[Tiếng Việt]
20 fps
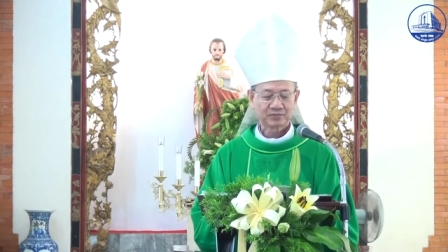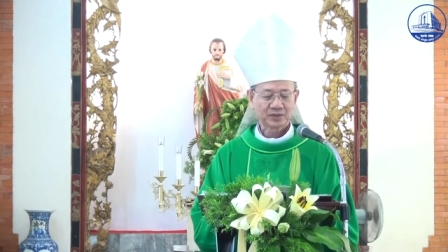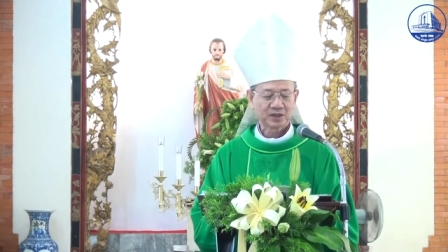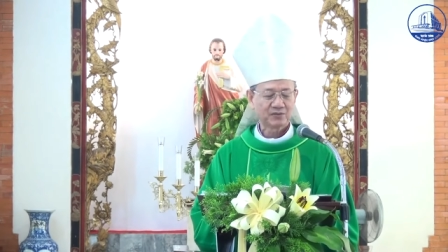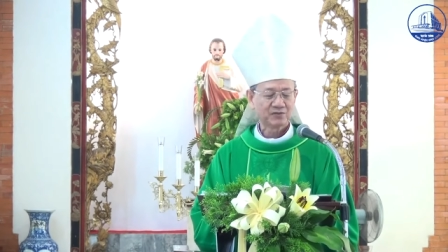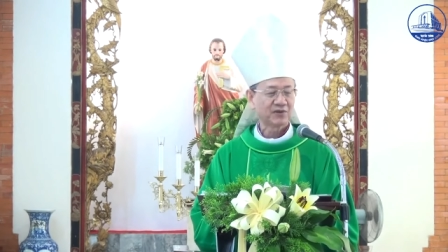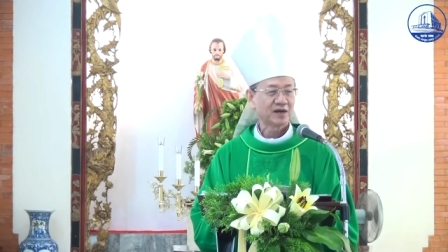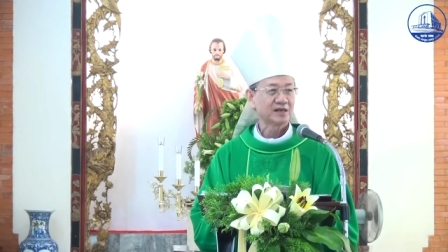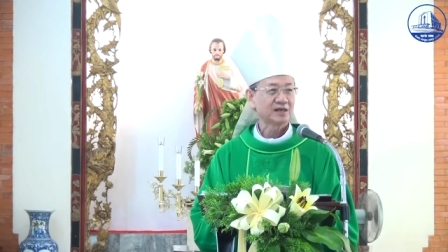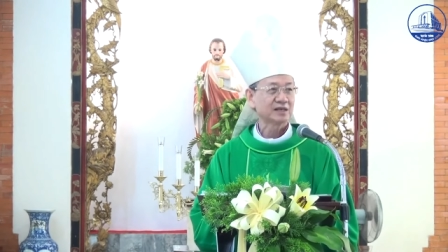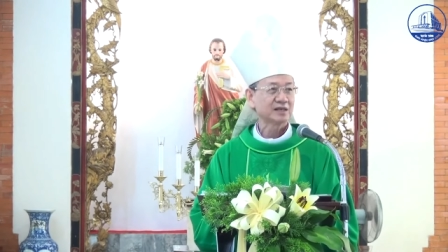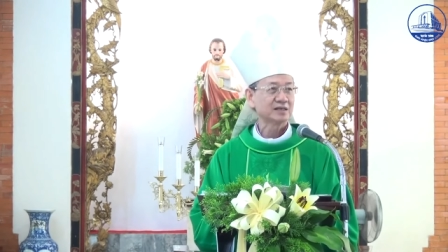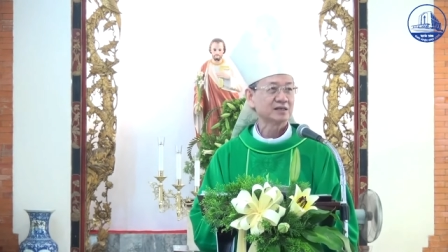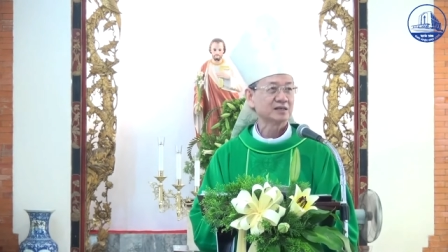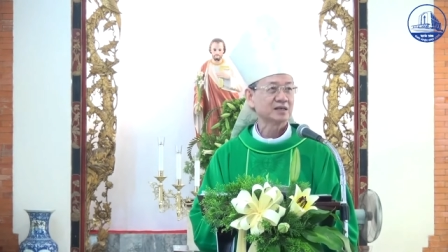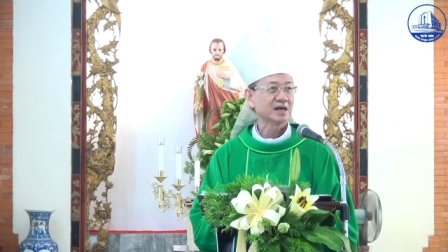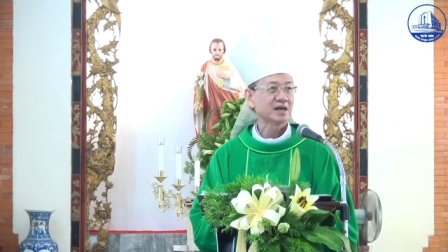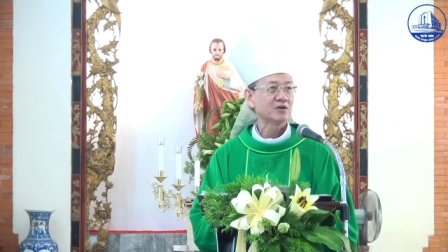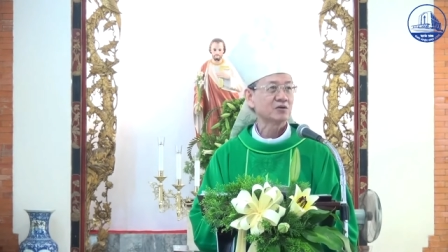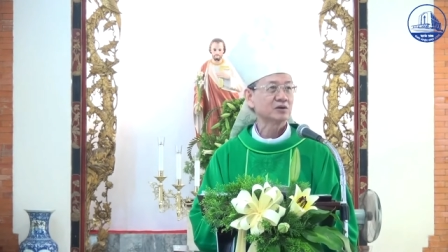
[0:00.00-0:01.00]
Không phải thầy
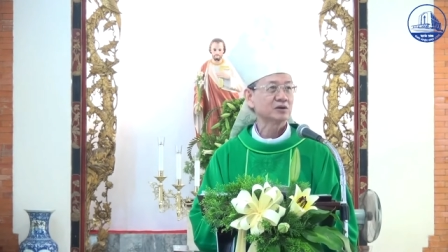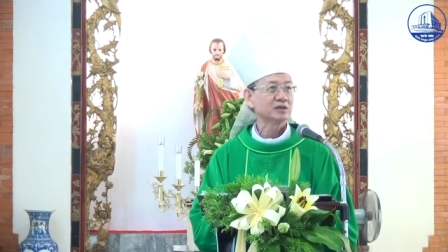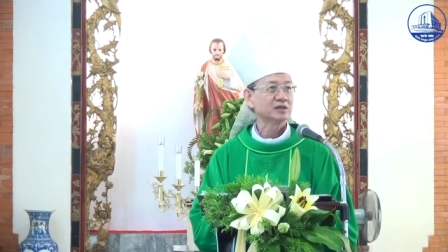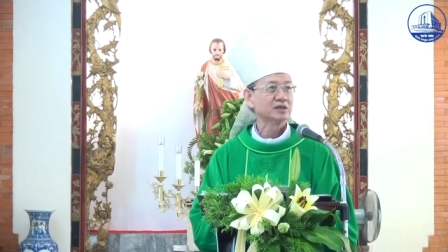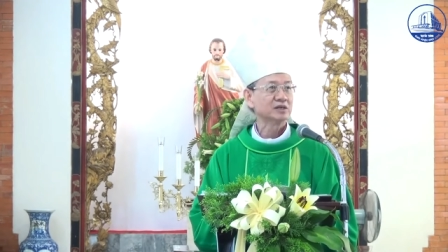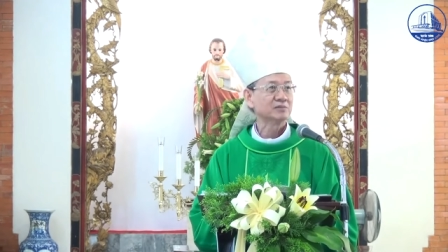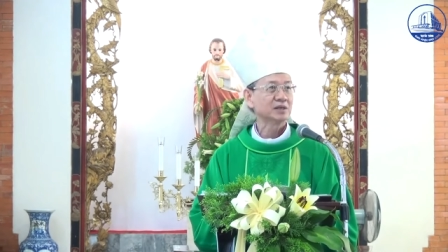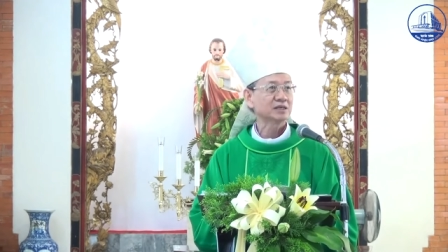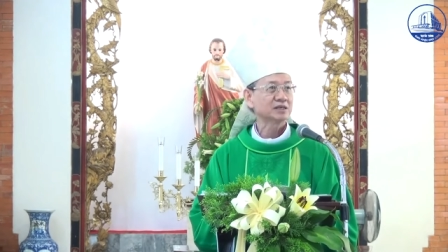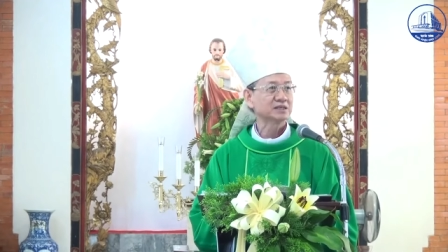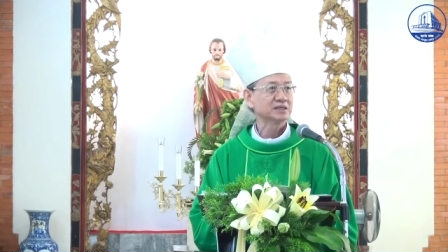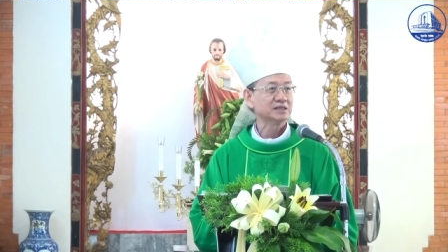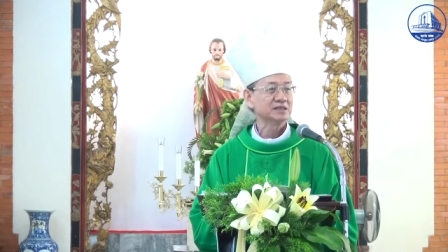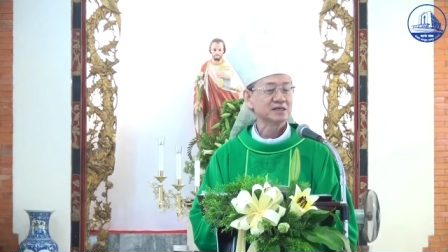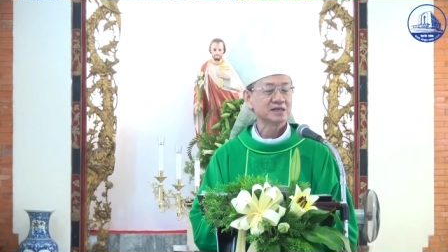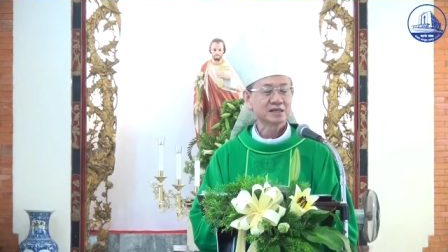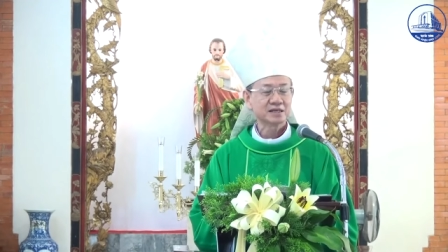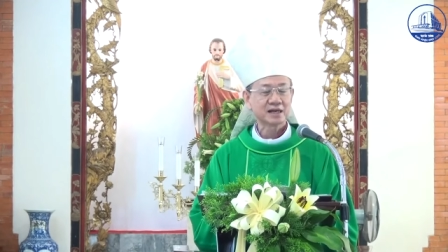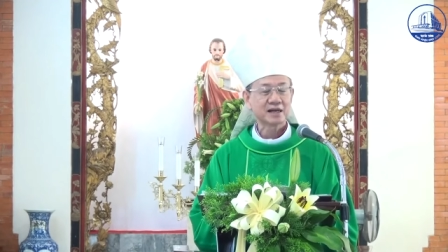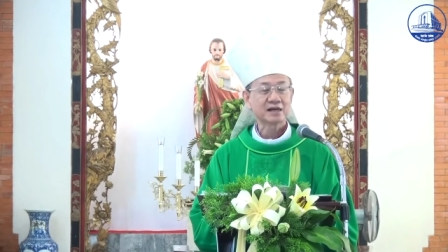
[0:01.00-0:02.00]
giáo hay y bác sĩ
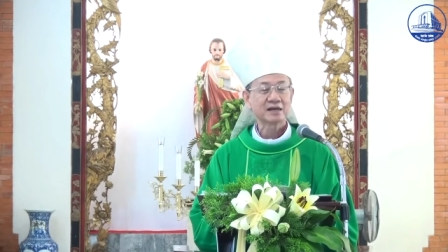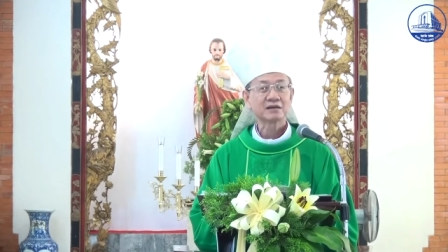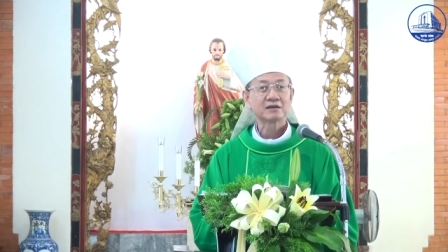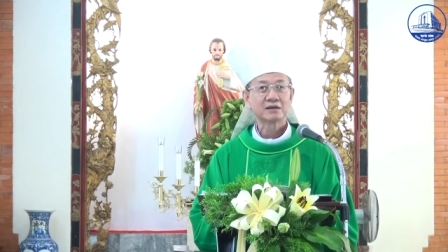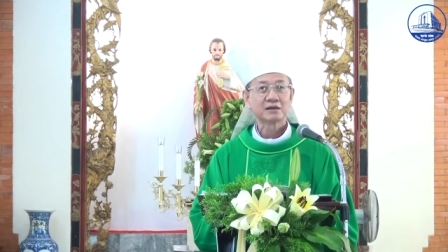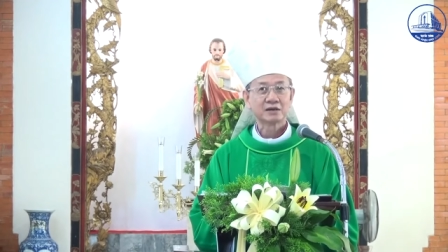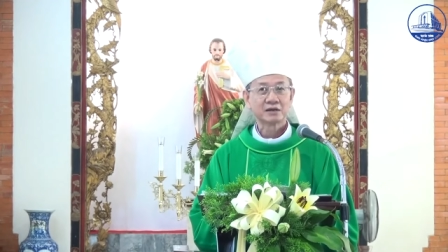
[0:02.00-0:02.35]
gì cả